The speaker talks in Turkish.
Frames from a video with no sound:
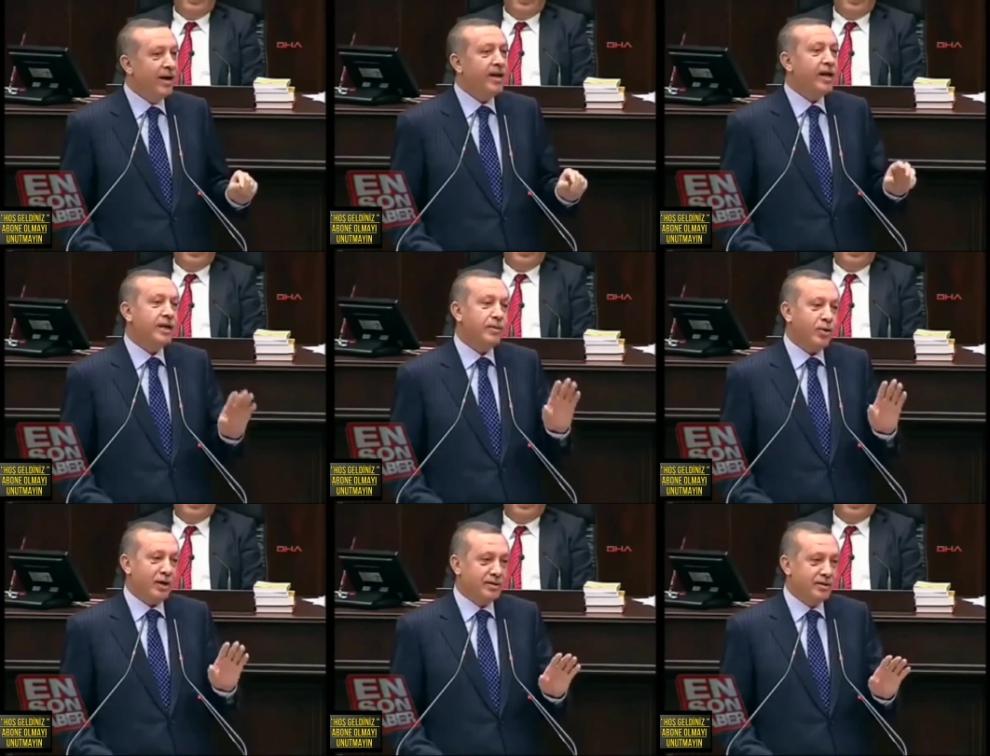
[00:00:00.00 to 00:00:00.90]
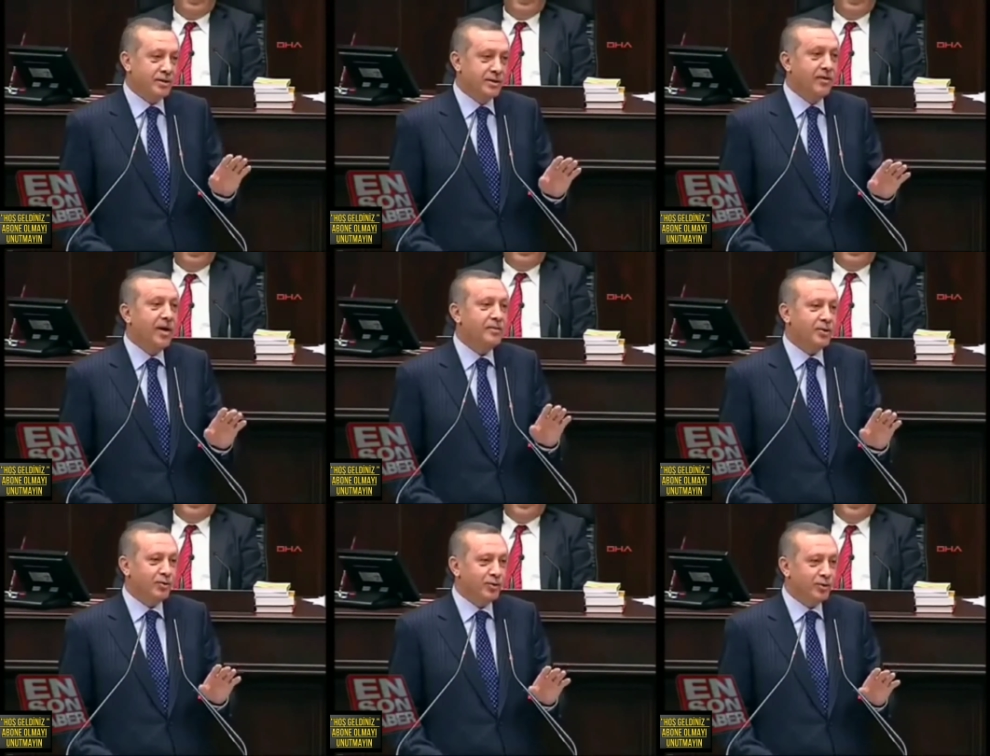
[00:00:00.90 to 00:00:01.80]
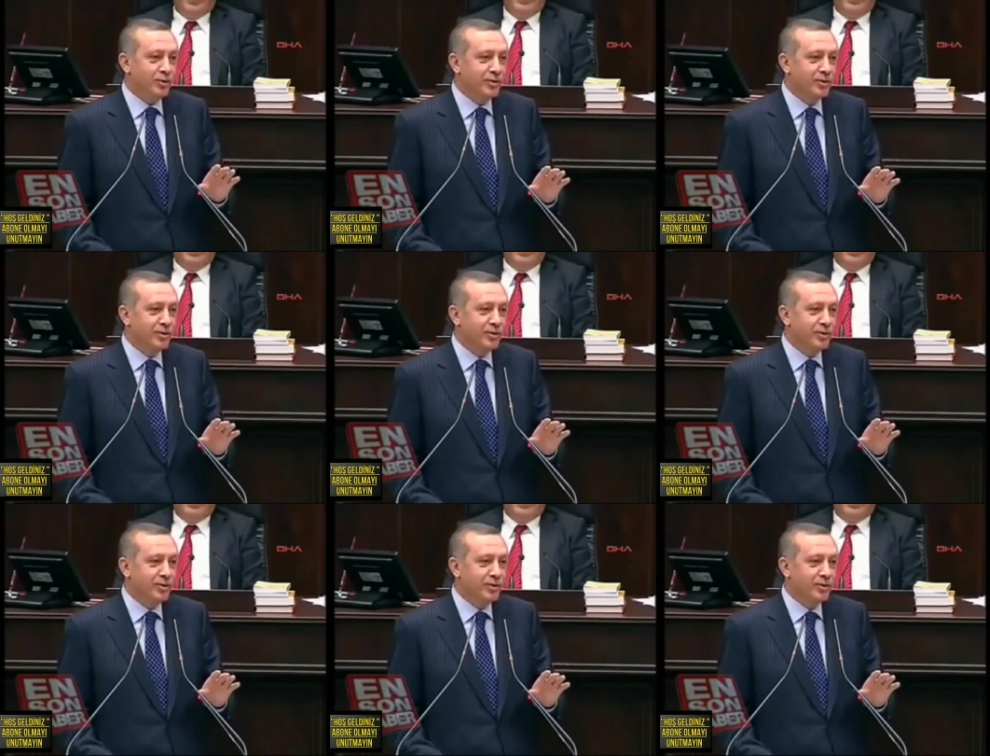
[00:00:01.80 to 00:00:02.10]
Allah kabul etsin. Devam ediyor.